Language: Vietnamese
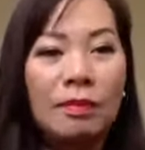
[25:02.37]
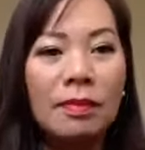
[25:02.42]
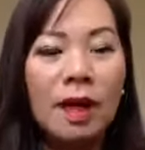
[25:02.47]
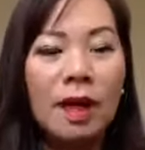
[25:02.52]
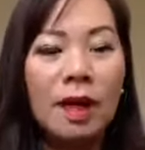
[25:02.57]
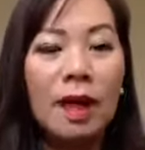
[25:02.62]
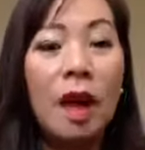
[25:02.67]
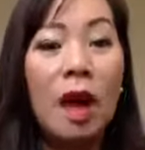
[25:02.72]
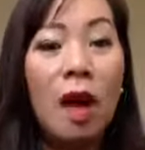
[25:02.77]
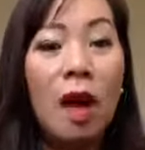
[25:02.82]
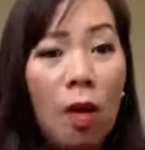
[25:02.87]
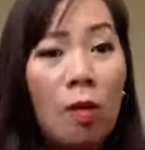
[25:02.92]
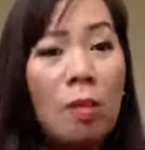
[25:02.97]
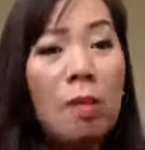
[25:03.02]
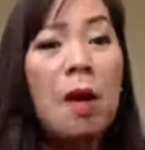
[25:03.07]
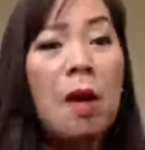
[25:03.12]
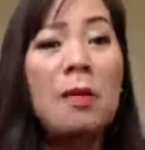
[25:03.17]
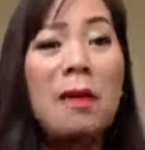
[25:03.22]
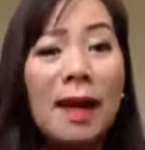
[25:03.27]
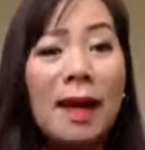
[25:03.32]
thì nó ô
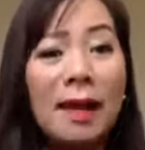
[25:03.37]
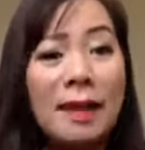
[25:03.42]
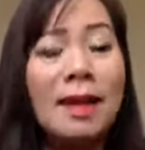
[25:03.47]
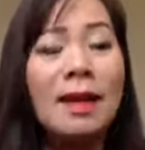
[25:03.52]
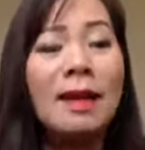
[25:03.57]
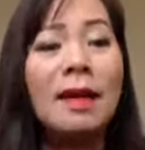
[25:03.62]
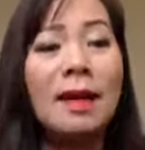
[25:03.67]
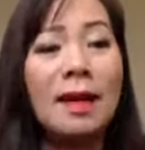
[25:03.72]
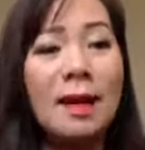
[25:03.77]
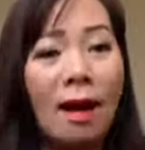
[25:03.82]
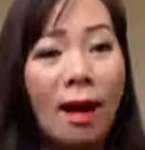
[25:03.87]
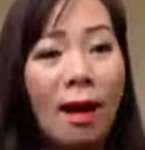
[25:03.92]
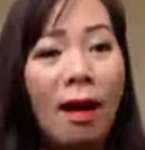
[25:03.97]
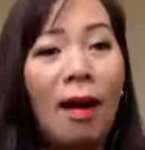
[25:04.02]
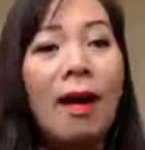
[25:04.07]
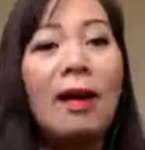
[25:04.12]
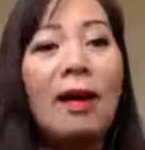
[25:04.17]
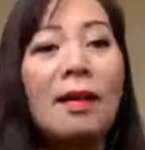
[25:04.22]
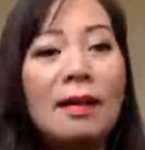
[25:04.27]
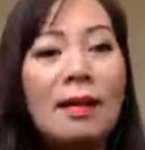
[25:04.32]
một hai tiếng thì có
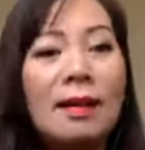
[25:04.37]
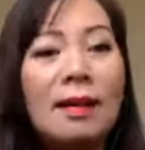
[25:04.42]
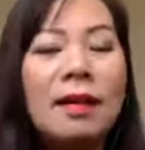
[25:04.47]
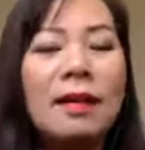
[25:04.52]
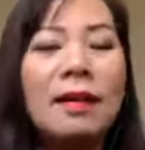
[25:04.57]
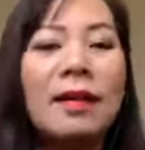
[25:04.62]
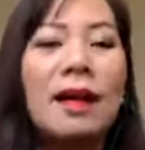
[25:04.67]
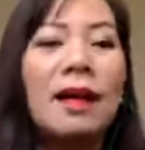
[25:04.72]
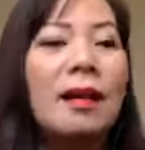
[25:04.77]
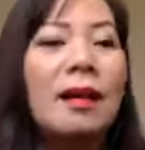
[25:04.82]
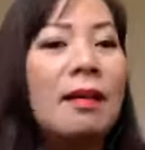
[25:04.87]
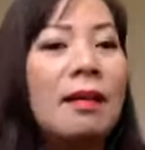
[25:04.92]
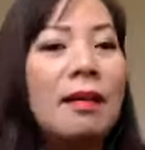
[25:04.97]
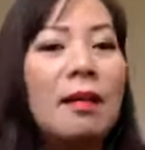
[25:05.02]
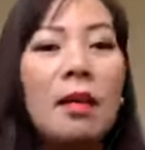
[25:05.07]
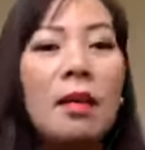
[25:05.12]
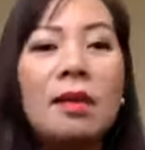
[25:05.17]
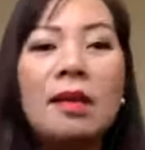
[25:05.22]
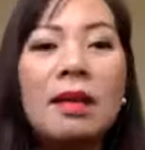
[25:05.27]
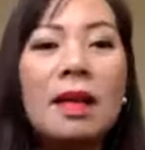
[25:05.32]
thì
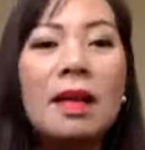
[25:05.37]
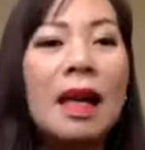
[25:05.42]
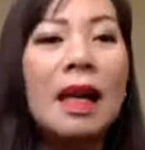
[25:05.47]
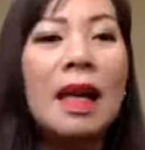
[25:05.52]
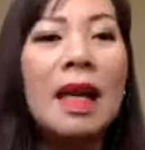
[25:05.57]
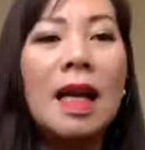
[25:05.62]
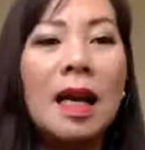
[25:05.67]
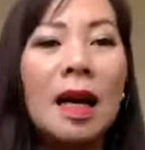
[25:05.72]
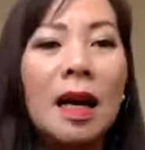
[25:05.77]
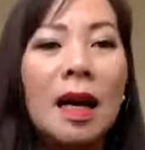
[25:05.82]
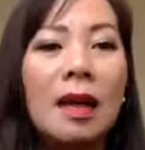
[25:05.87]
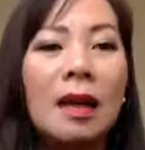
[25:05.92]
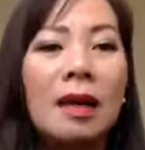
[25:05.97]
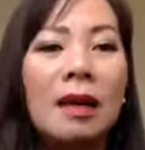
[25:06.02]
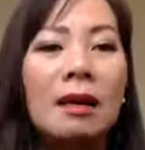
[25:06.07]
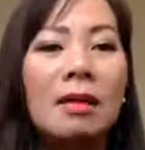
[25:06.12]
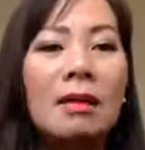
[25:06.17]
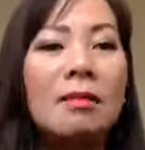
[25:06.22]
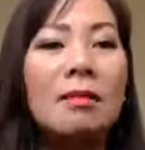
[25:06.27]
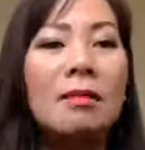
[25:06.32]
chỉ cần
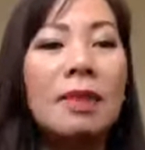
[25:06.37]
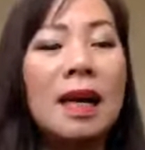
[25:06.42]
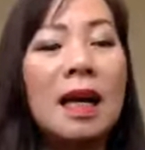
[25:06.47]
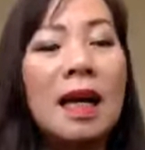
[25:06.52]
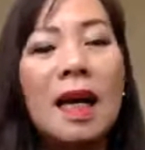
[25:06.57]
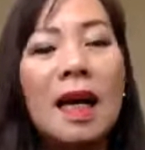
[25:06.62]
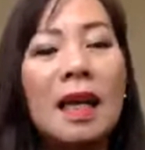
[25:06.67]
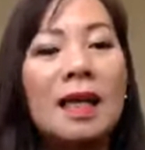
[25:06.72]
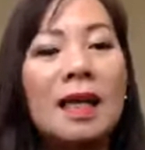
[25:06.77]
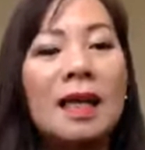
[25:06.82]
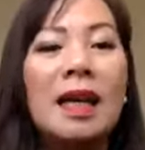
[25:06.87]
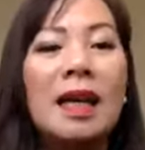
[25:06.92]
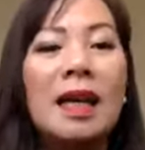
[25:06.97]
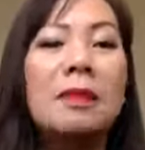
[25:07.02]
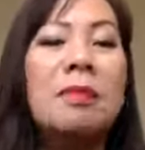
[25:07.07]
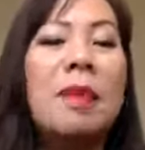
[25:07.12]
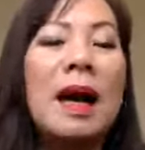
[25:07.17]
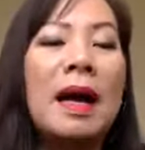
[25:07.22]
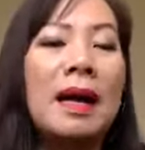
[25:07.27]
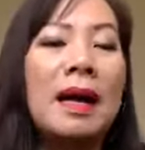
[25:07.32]
khi anh chị
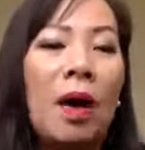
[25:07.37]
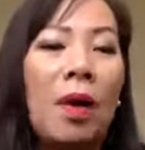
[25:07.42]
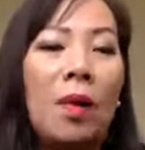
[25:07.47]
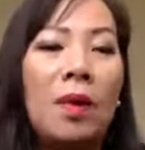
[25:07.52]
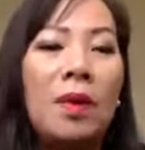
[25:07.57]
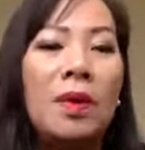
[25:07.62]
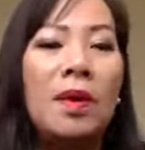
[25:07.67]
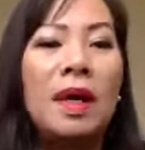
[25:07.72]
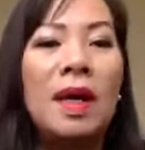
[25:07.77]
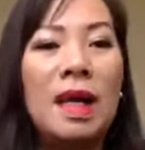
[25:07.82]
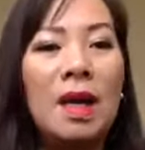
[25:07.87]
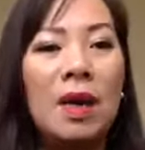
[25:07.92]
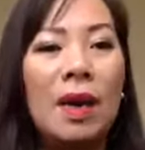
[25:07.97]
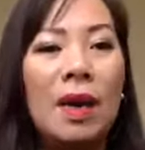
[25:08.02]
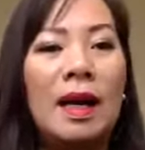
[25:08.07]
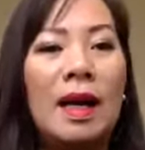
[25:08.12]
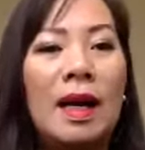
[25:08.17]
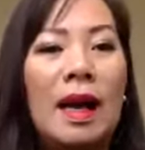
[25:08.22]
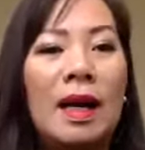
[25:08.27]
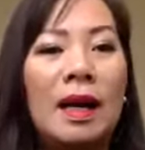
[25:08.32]
bắt đầu kinh
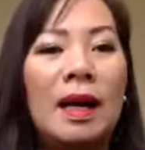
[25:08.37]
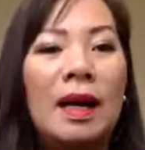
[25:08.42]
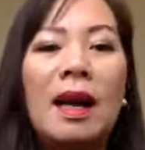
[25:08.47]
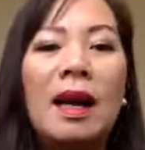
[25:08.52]
doanh này